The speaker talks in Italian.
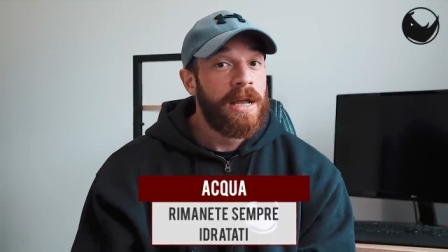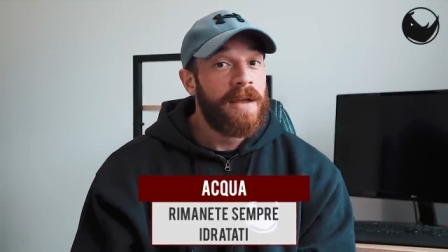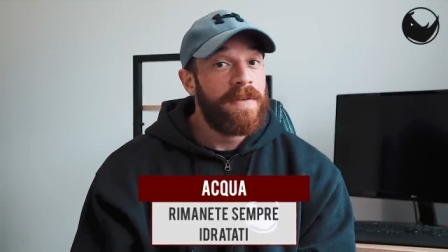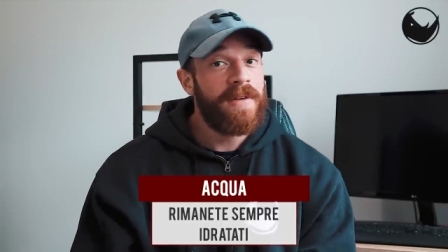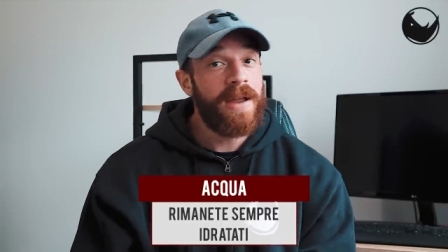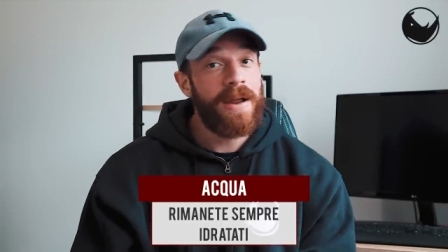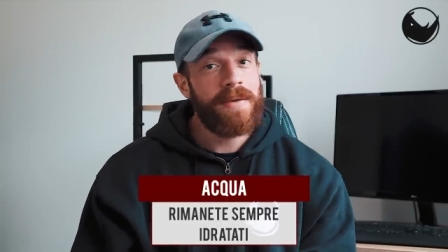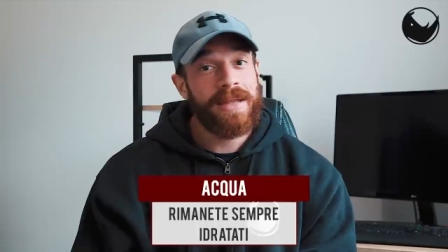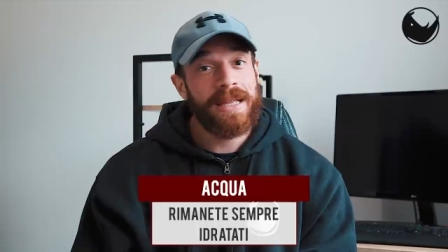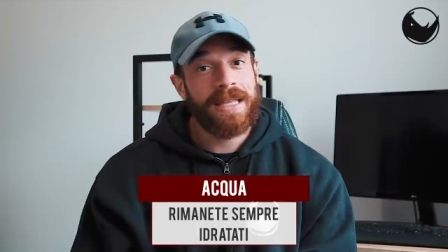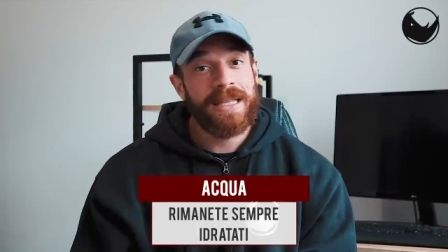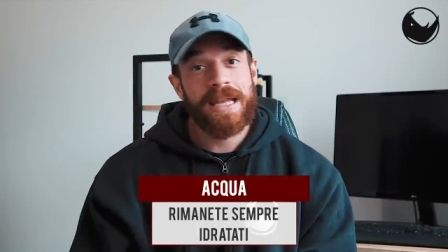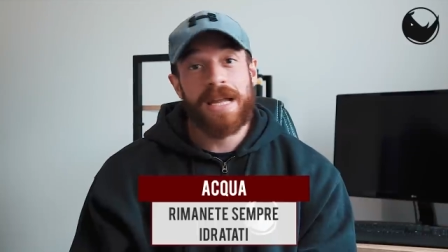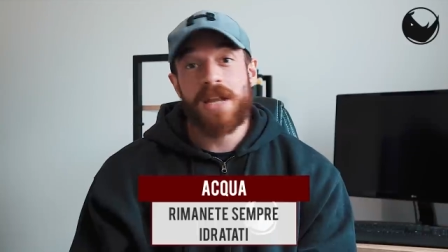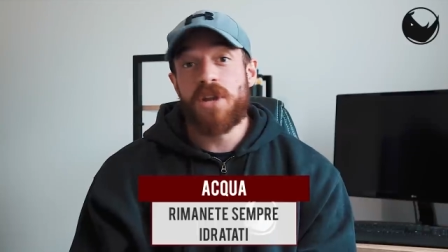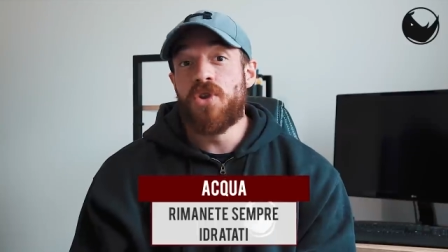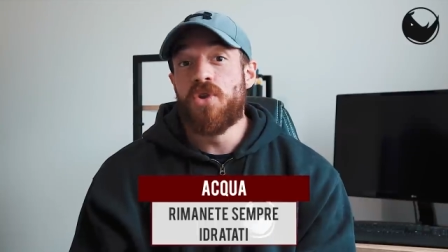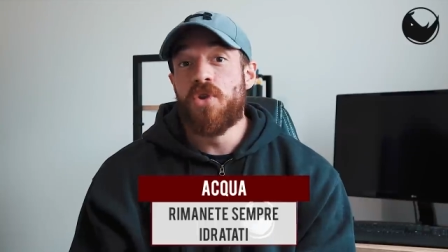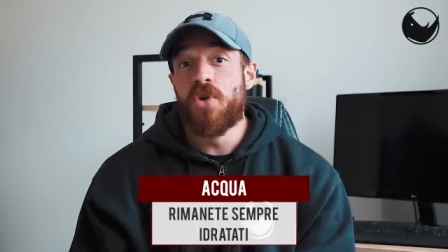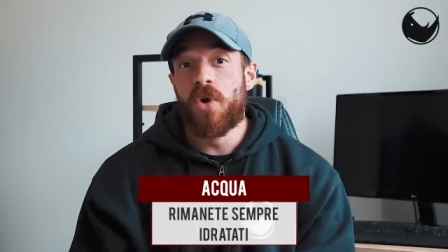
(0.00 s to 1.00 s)

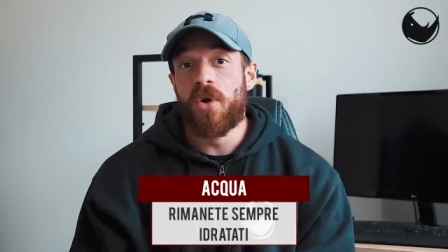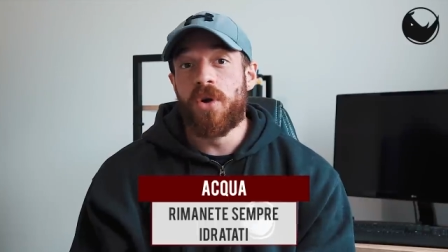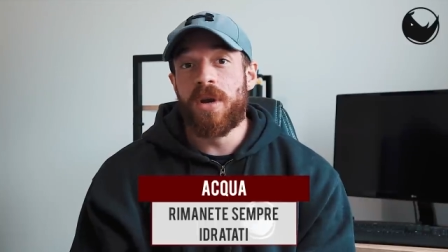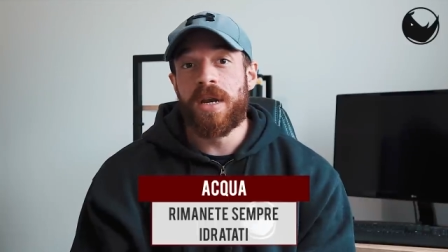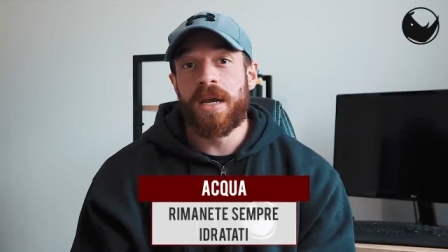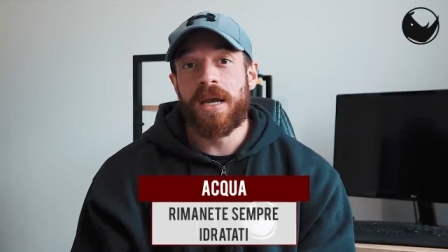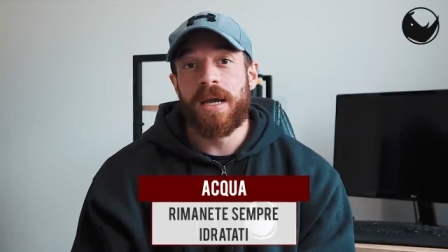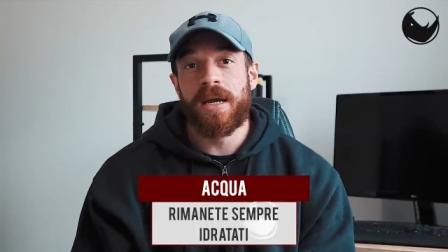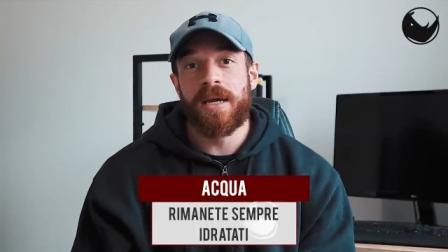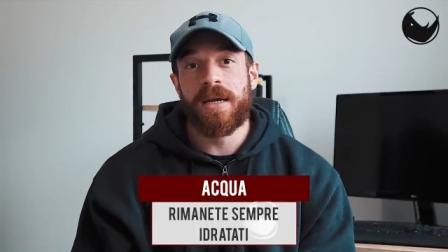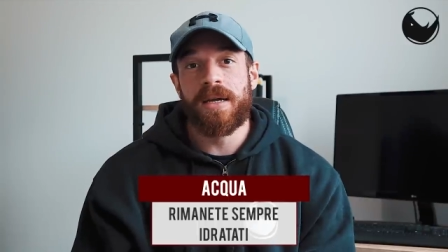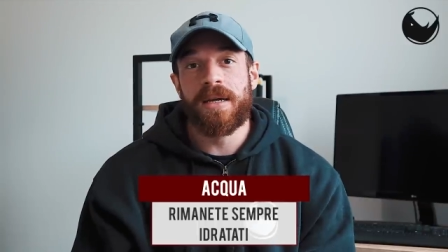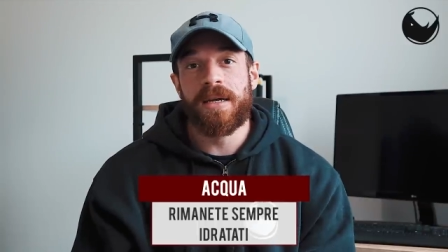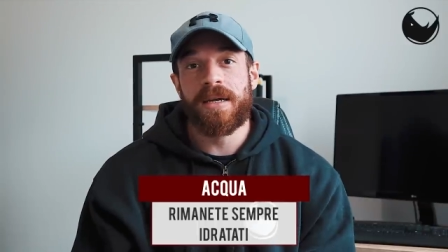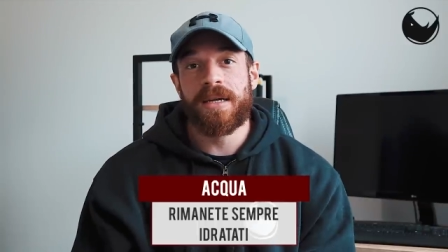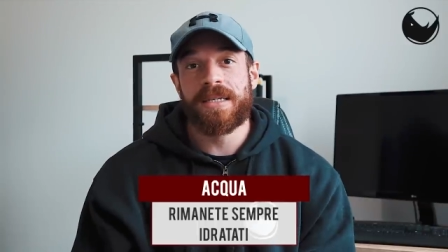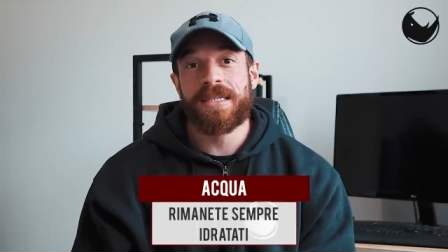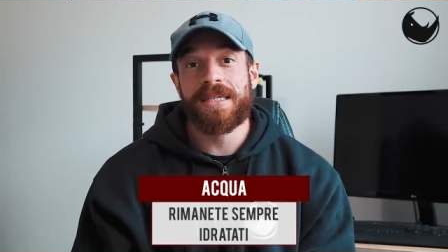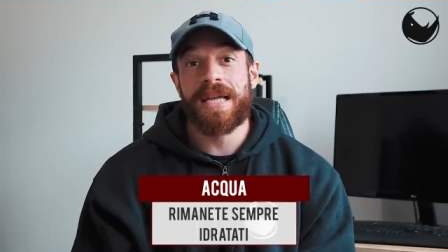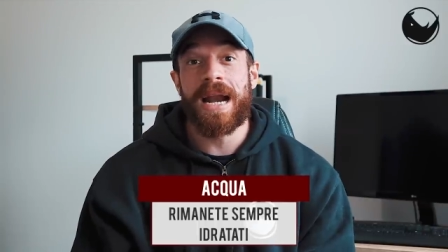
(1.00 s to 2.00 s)
veramente non
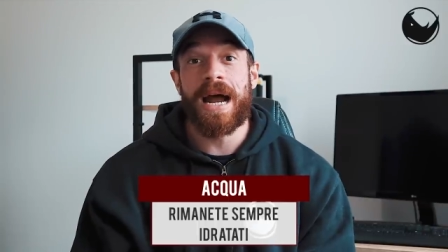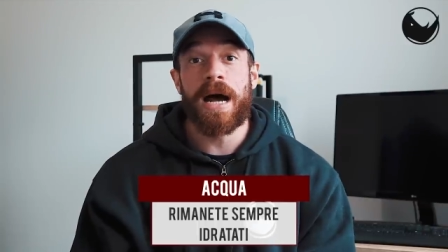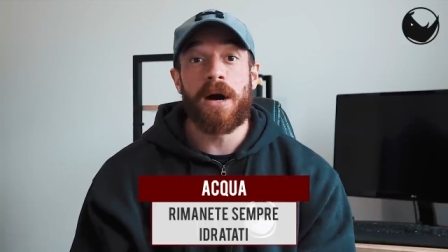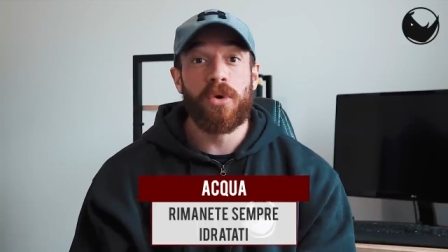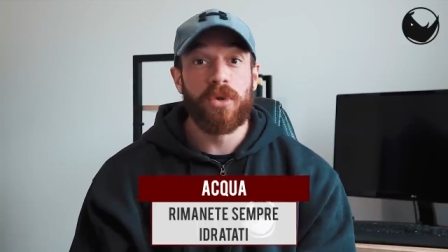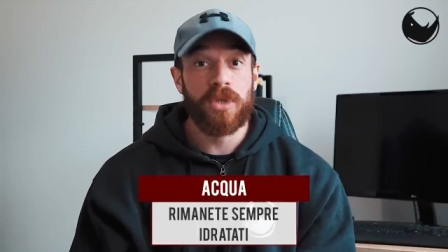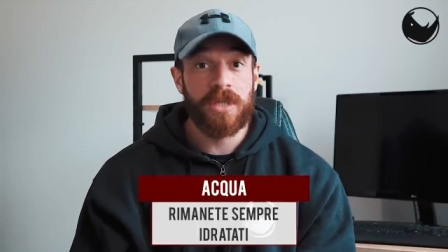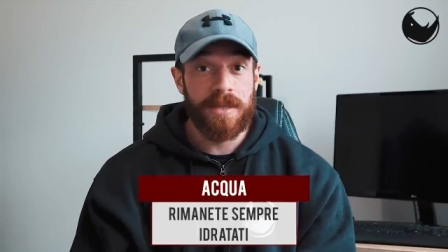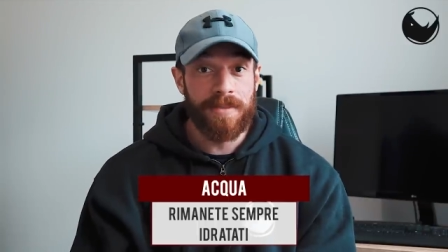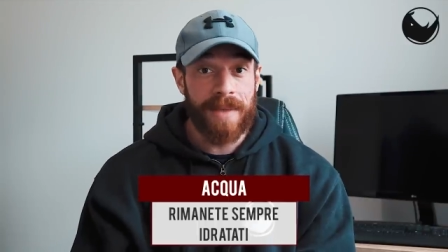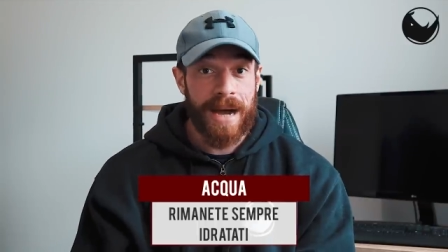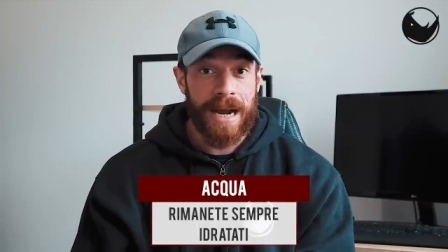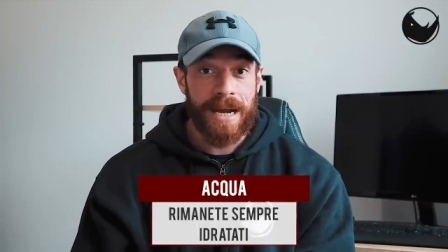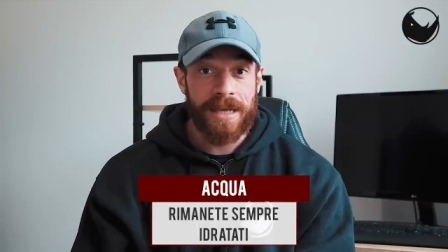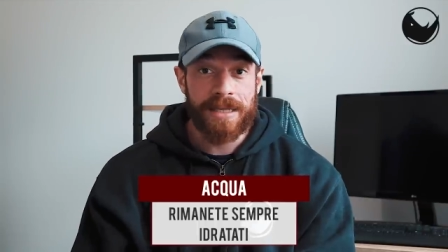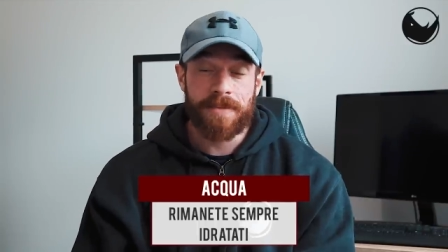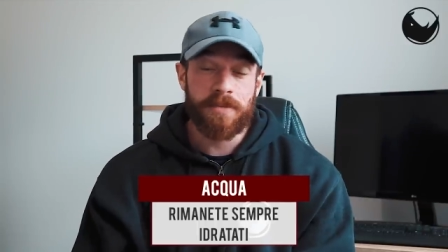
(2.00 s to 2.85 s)
uh, sarà ottimale,